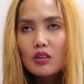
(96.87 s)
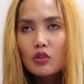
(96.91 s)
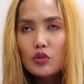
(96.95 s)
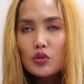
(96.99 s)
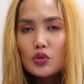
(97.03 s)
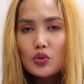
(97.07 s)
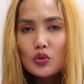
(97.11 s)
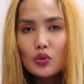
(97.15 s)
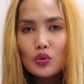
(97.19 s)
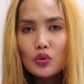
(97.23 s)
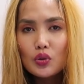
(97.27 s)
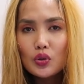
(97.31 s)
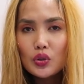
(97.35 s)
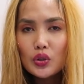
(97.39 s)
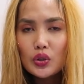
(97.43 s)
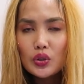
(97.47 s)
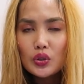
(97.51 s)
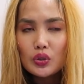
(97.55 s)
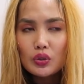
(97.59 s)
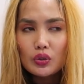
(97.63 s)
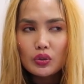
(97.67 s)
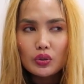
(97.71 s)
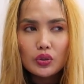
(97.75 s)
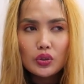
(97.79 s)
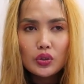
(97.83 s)
gusto ko
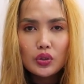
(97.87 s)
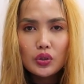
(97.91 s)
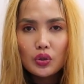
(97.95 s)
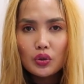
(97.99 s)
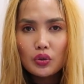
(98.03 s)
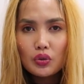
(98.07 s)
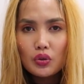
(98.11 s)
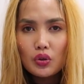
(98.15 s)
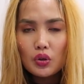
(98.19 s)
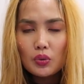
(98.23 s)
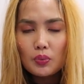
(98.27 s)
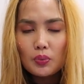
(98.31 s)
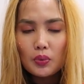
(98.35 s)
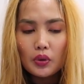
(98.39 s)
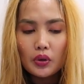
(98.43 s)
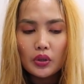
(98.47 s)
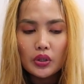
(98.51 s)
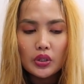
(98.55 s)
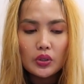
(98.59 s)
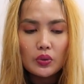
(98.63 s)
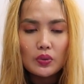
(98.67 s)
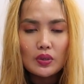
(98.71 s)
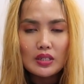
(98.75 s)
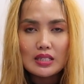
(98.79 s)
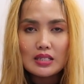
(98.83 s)
Europe or
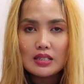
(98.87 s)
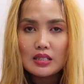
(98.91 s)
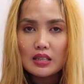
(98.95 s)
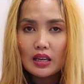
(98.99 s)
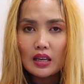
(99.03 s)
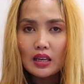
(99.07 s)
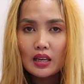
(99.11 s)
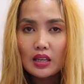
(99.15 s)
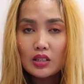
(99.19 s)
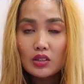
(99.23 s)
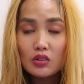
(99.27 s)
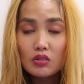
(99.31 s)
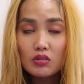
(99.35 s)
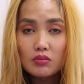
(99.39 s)
USA.